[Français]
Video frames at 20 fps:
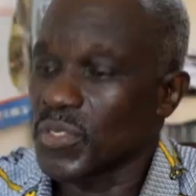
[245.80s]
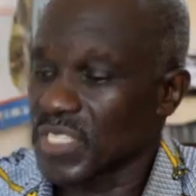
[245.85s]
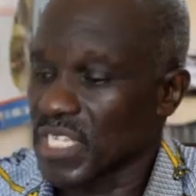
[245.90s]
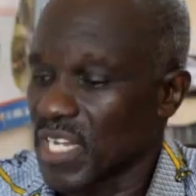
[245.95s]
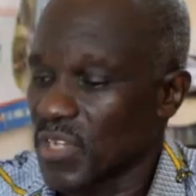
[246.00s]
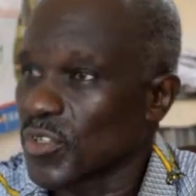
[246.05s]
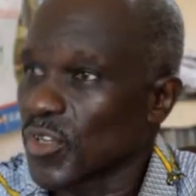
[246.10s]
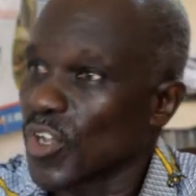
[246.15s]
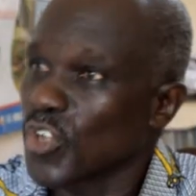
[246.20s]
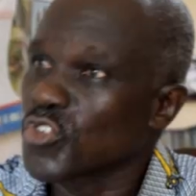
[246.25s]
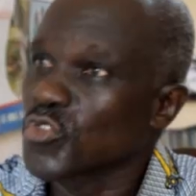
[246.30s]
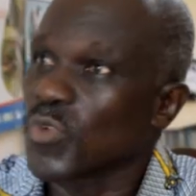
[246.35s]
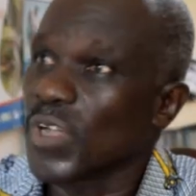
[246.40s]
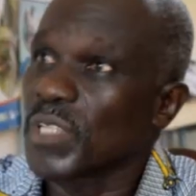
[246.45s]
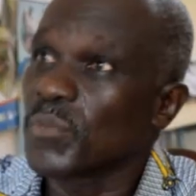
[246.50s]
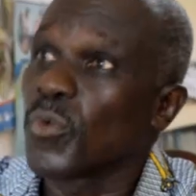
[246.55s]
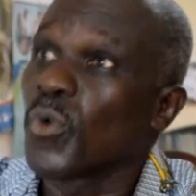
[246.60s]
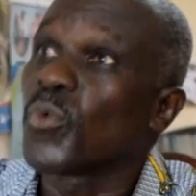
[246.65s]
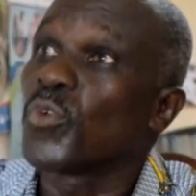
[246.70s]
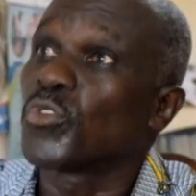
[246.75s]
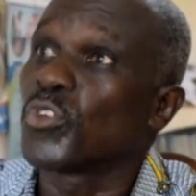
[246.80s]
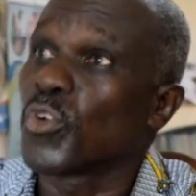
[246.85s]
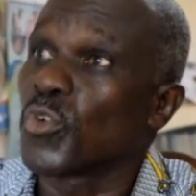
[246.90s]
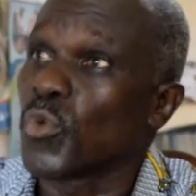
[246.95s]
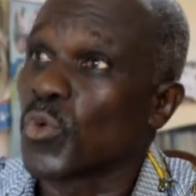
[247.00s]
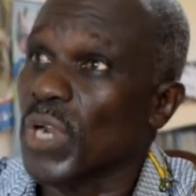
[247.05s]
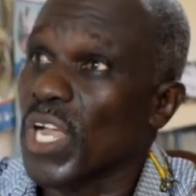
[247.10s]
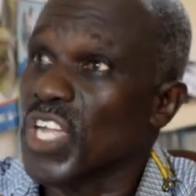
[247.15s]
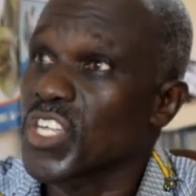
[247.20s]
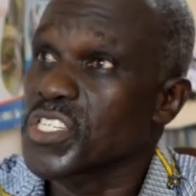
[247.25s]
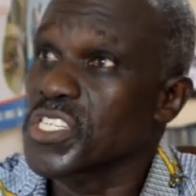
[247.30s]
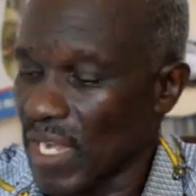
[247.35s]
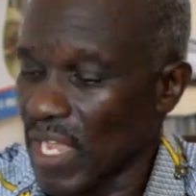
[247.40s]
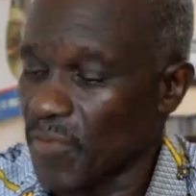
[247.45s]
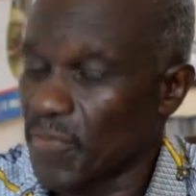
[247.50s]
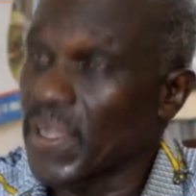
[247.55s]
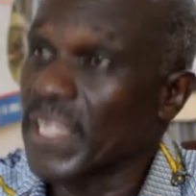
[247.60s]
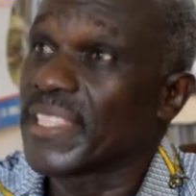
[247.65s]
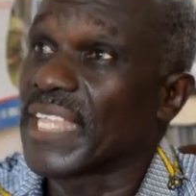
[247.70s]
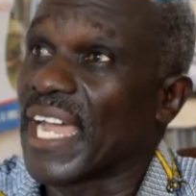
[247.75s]
Nos élèves, je leur souhaite beaucoup de courage.
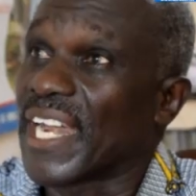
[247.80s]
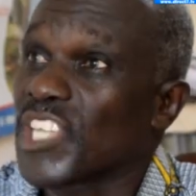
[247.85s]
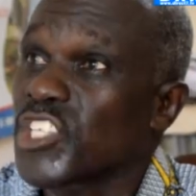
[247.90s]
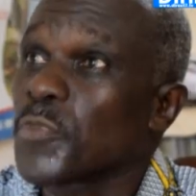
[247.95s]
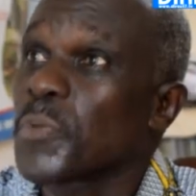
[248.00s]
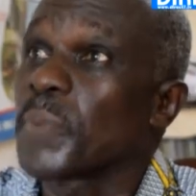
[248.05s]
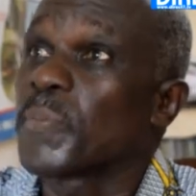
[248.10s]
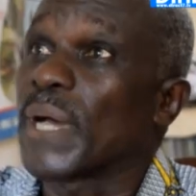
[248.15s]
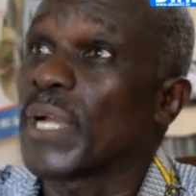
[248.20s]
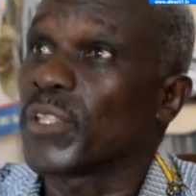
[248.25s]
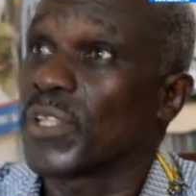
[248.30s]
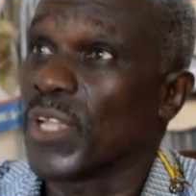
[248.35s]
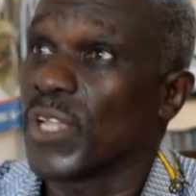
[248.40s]
La fin d'année se prépare